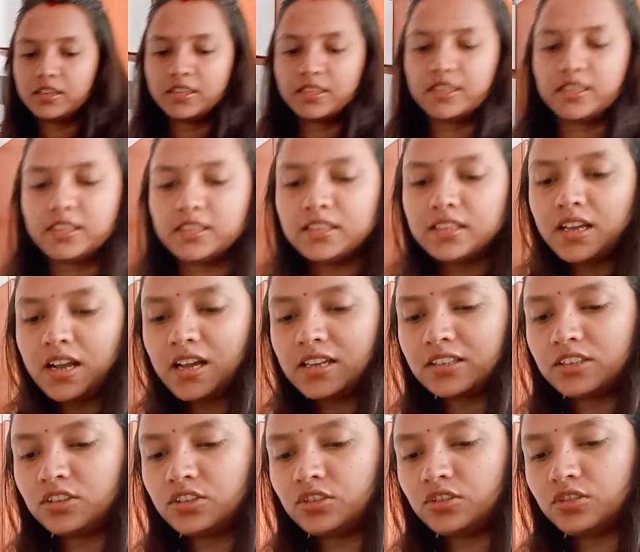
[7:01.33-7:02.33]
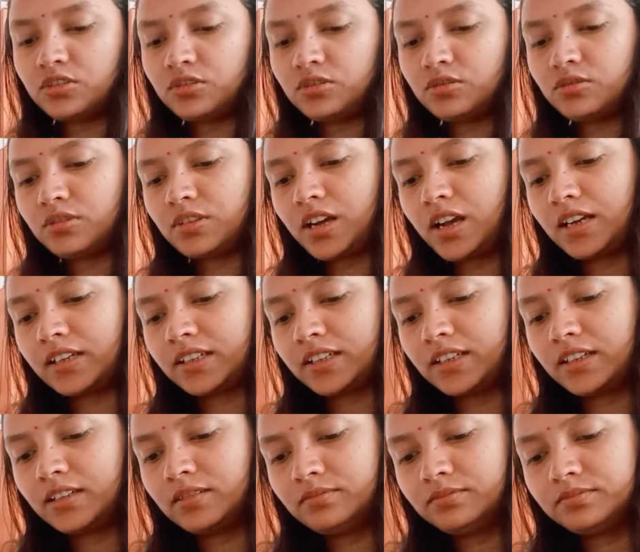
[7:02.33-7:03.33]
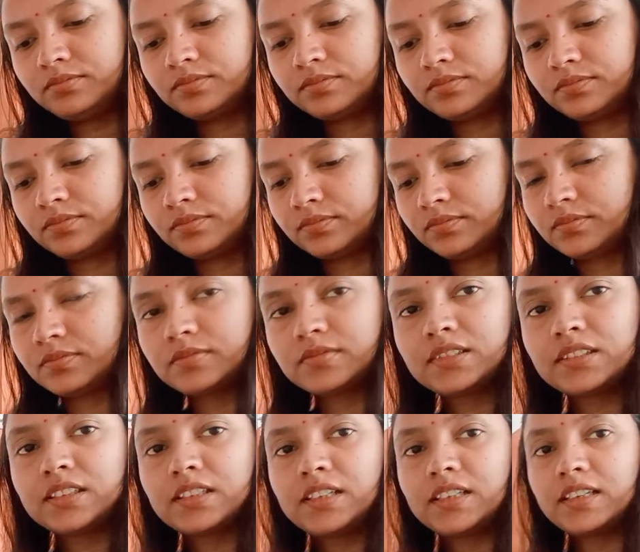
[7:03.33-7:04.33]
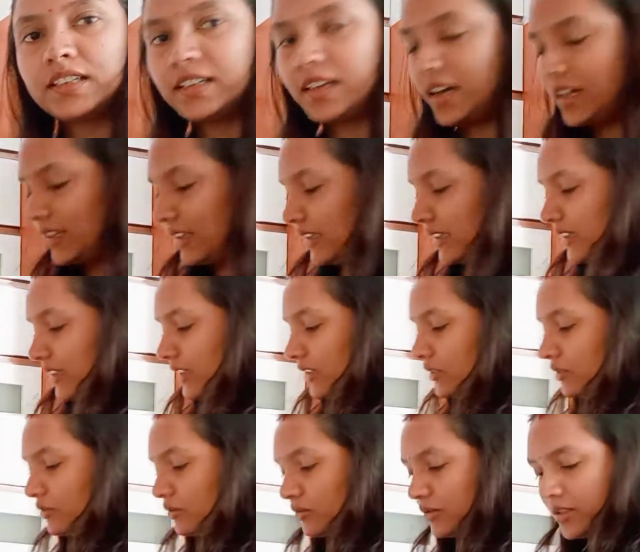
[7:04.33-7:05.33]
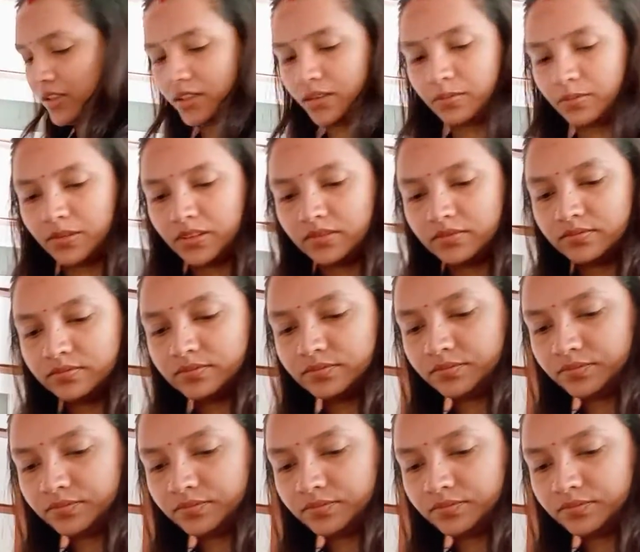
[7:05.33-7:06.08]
और इन सारी चीज़ों को उठा के हम डाल देंगे कुकर में